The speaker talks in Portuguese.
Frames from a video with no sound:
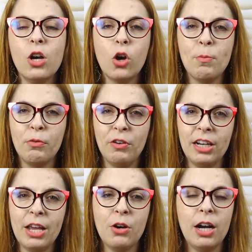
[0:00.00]
Como eu
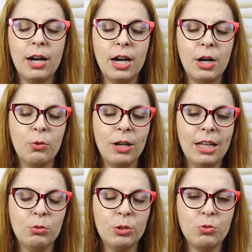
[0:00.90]
falei, a, o
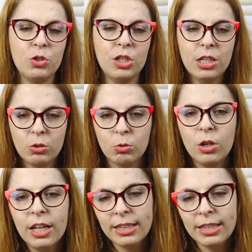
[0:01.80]
lado erudito,